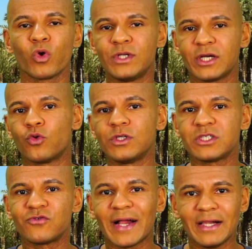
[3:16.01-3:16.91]
Und der Grund
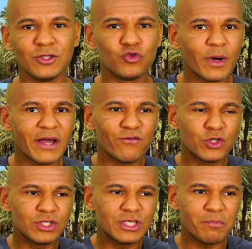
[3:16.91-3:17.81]
ist, weil in Dubai
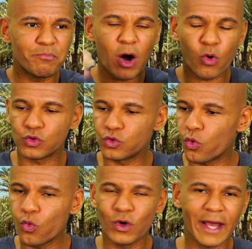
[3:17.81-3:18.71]
wird gebaut
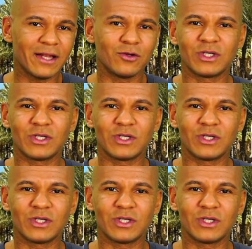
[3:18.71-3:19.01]
ohne Ende.